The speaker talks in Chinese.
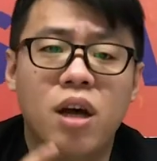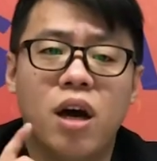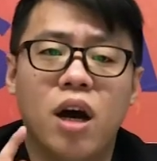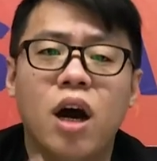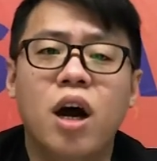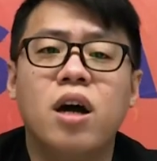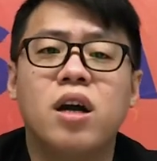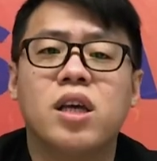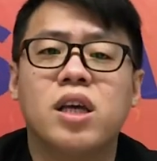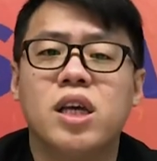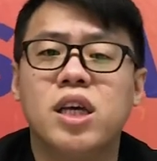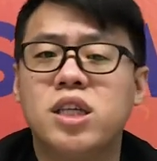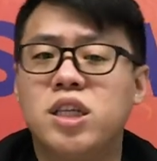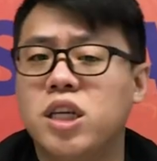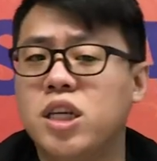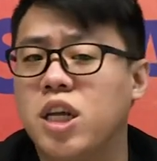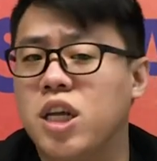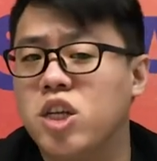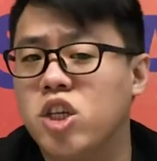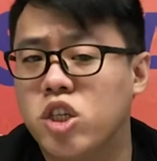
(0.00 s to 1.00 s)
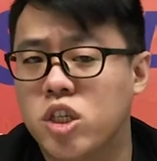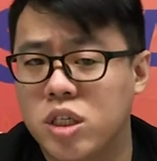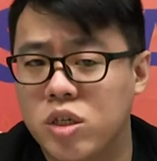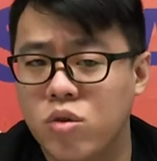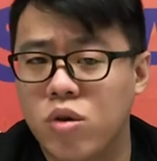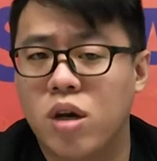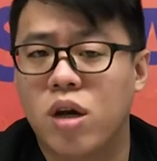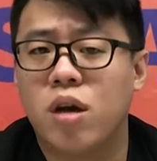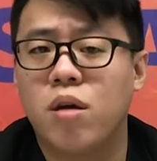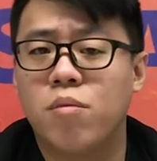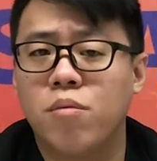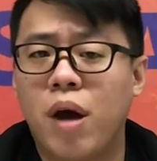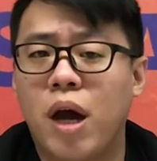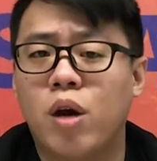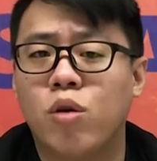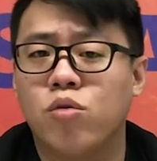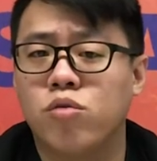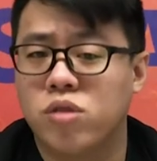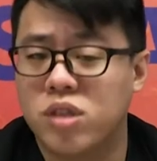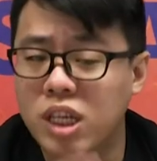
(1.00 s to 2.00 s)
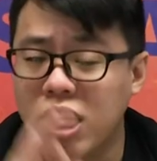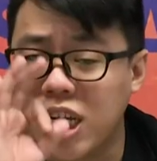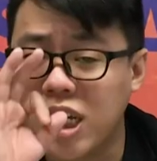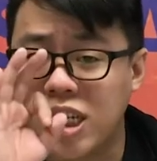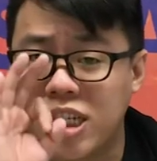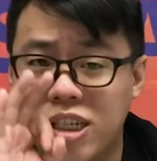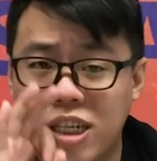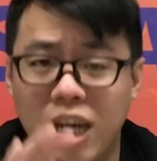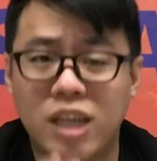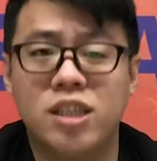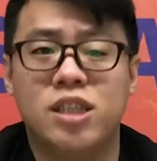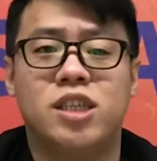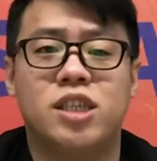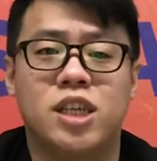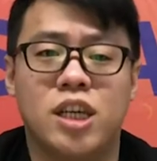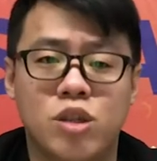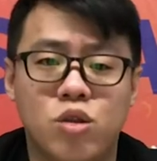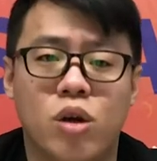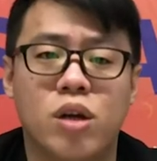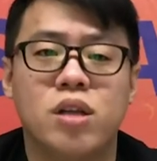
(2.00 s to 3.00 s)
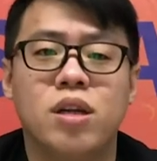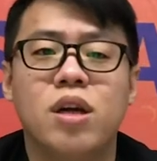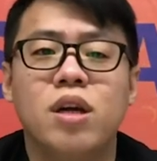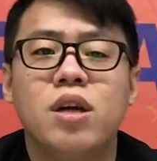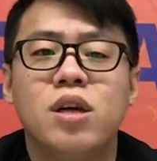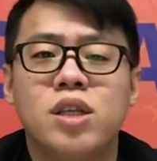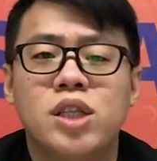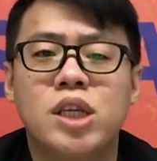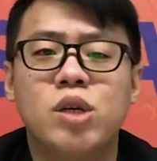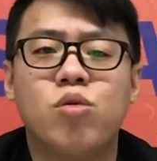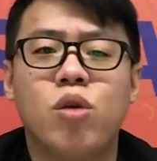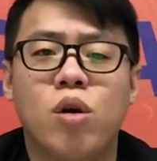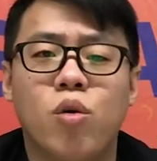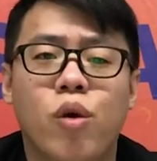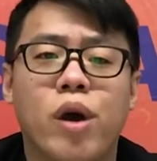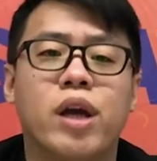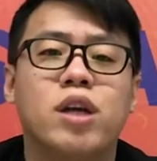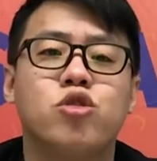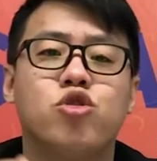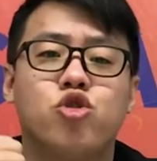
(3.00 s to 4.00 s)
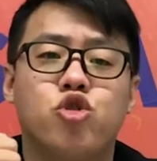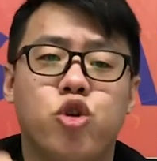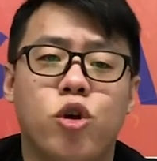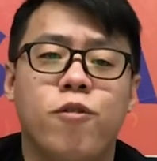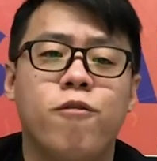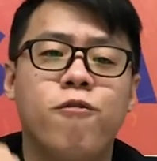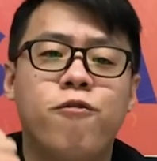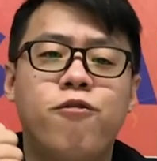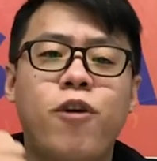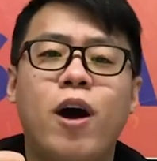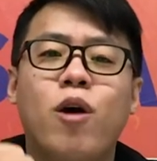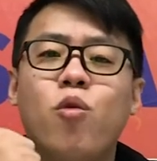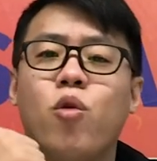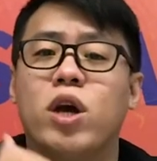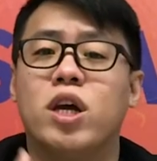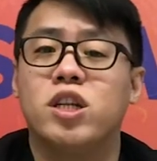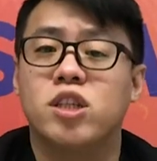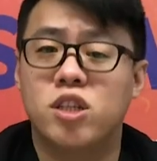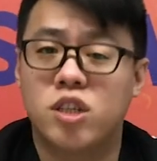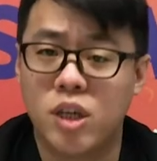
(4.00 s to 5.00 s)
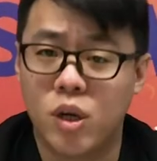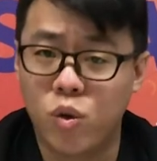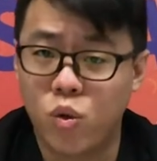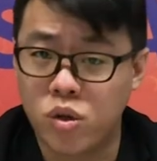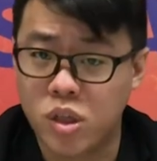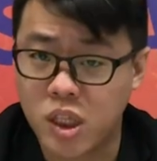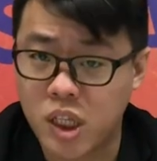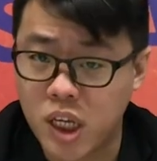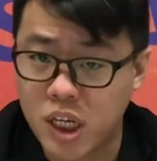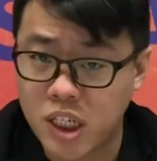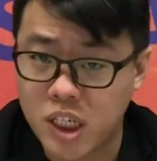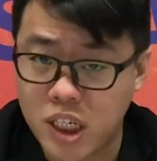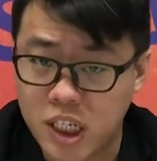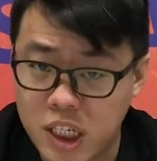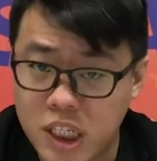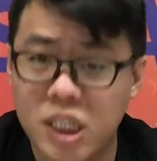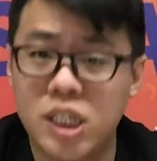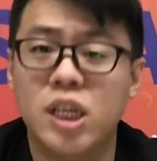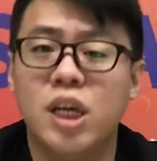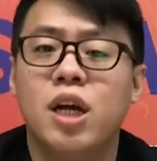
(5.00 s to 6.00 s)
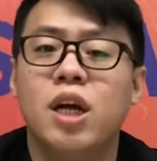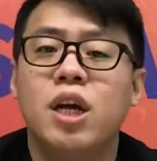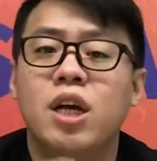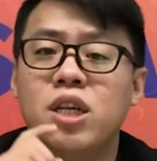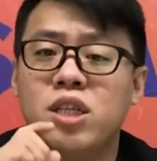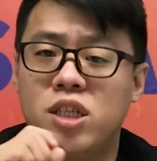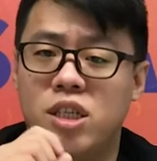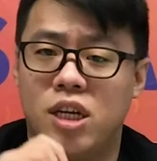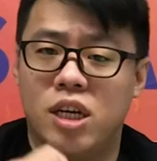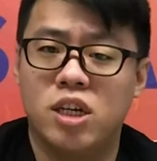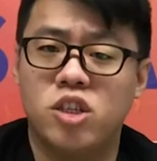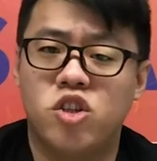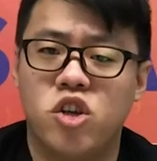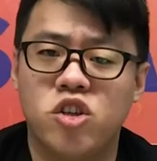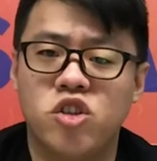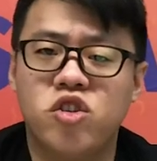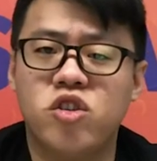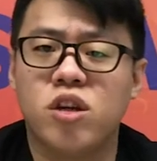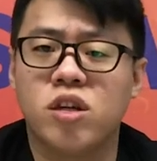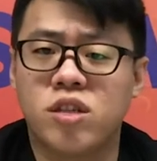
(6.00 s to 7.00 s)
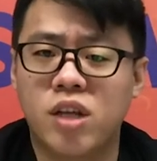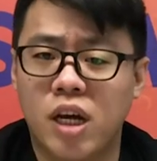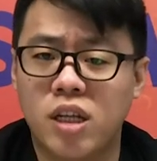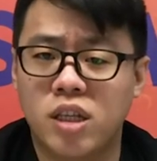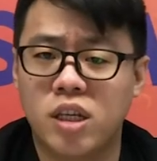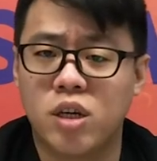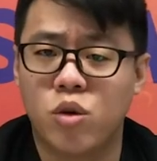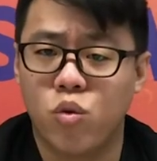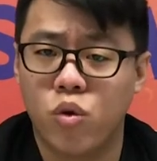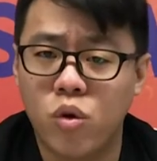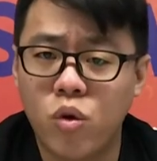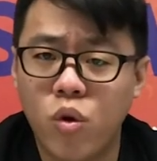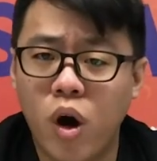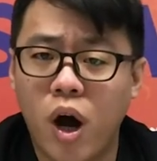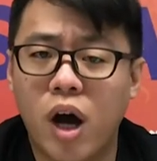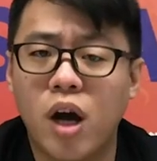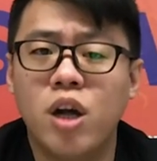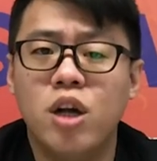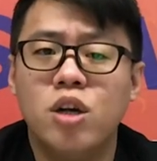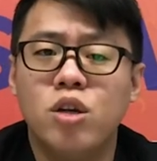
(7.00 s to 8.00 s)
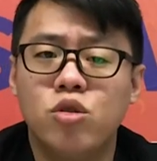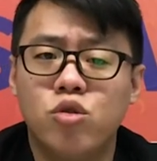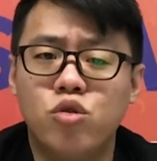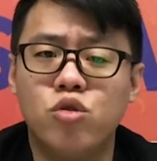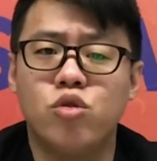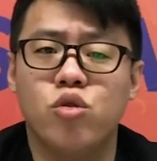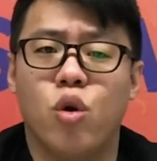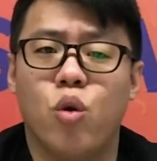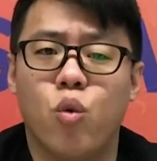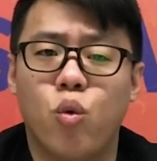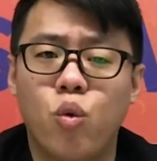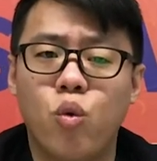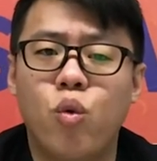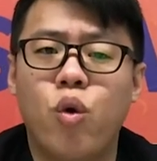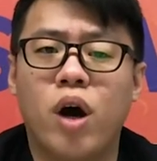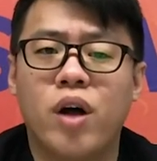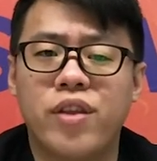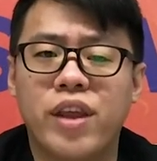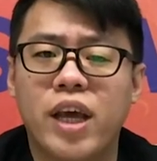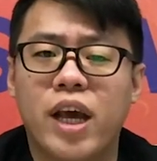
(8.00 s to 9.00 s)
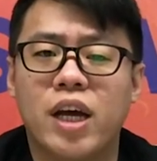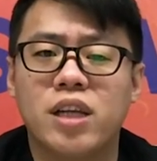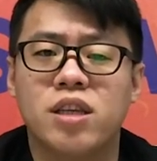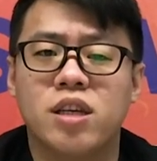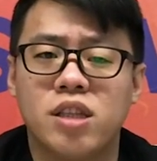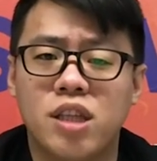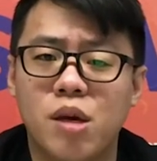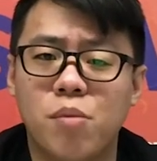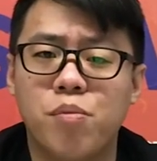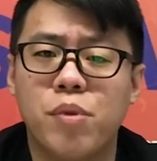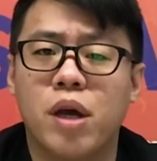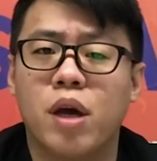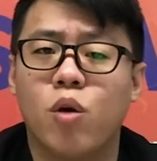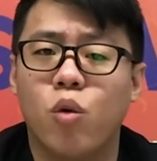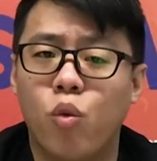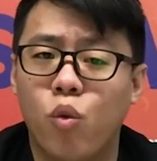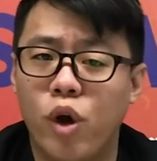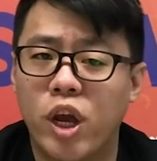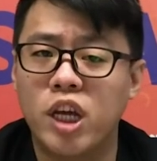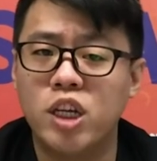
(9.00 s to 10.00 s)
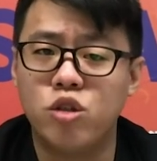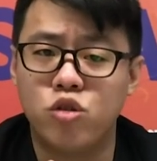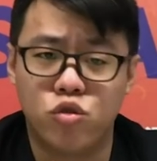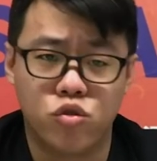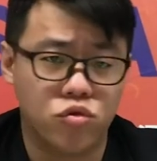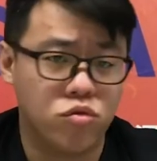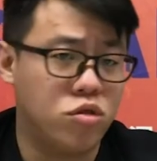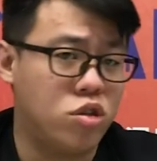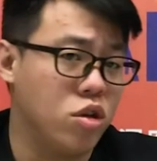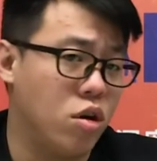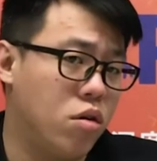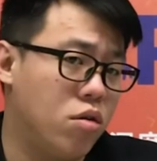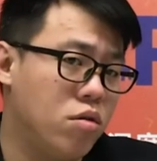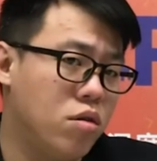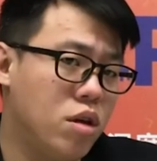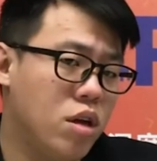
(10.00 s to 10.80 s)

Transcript: 二零一七年十月迈入第三阶段，定位为全方位生活的店型，结合城市的在地文化，具有文化内涵的店面为主轴。